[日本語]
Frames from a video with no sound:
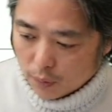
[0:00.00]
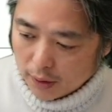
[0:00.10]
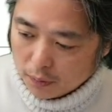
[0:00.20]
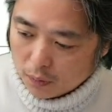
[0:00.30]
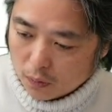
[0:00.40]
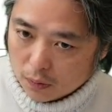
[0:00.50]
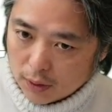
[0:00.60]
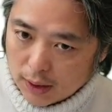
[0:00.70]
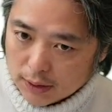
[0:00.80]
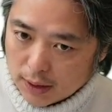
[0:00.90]
この辺
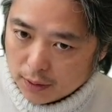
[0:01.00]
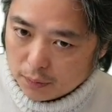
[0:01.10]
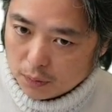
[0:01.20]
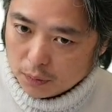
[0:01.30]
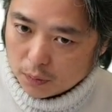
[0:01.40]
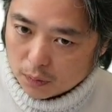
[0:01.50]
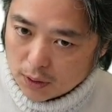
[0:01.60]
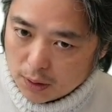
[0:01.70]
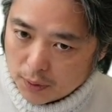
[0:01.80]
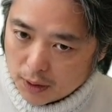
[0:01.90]
の歯じゃない、黒いとこ
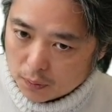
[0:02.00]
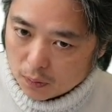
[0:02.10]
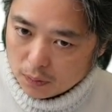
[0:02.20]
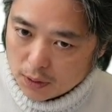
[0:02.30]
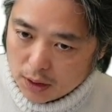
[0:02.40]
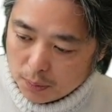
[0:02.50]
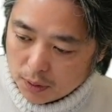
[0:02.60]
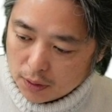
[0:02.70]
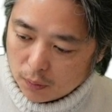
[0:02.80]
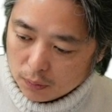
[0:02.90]
ろ、何もないところ、何
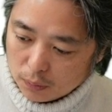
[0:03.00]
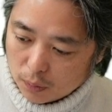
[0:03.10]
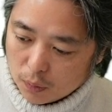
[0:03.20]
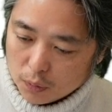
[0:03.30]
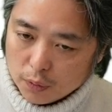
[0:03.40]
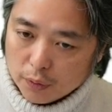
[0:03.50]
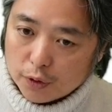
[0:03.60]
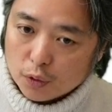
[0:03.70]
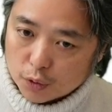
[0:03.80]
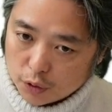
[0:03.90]
もないところほどよ
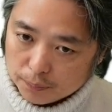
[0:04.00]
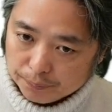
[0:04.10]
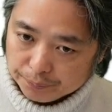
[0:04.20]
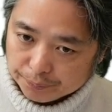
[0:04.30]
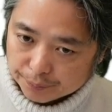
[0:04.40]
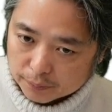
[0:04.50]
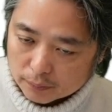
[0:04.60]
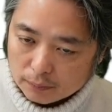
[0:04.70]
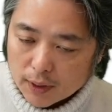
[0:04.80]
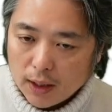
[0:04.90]
り黒く、
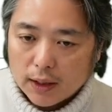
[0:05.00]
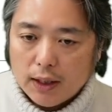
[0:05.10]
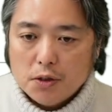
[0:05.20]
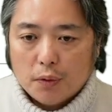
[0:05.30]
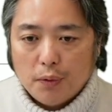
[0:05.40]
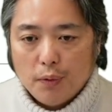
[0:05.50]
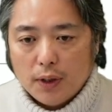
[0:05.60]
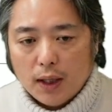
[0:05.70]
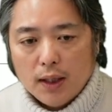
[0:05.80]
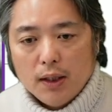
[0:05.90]
え金属の
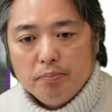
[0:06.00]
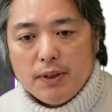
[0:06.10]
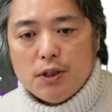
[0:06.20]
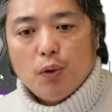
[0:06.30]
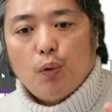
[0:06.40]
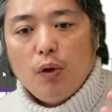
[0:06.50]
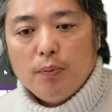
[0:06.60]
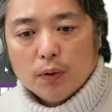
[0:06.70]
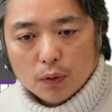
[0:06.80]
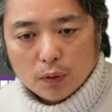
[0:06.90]
ような密度の
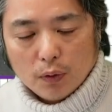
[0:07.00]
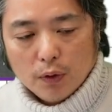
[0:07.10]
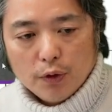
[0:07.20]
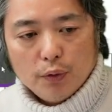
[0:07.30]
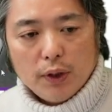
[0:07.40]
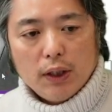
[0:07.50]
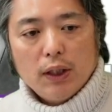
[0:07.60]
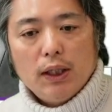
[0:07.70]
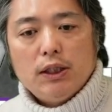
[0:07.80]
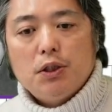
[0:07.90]
濃いものほどよ
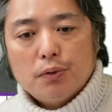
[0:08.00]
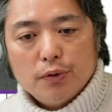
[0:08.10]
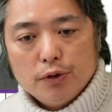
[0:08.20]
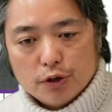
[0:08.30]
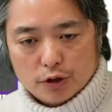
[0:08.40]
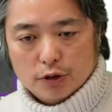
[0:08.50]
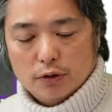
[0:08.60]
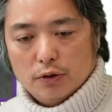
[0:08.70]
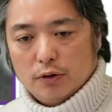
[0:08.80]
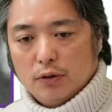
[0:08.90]
り白く映す。